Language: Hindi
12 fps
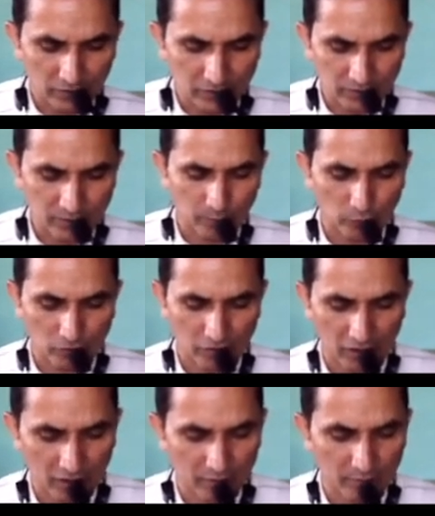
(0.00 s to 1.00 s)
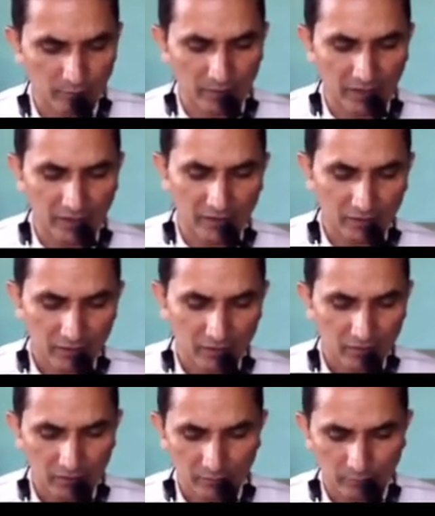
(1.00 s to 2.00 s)
इस पुस्तक में
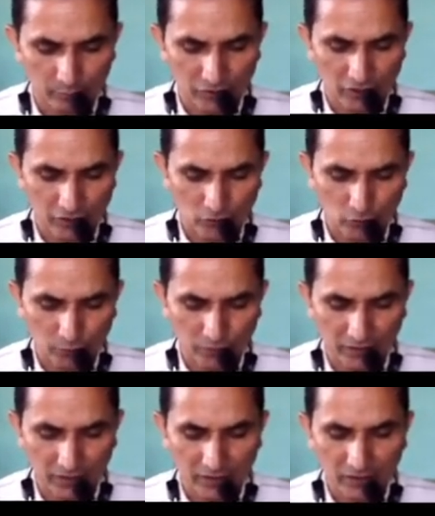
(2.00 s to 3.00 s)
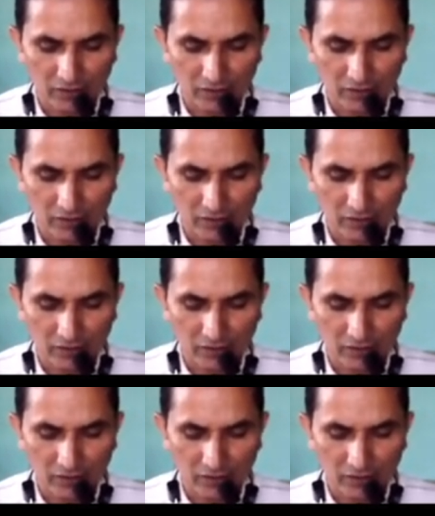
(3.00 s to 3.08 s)
विशेष रूप से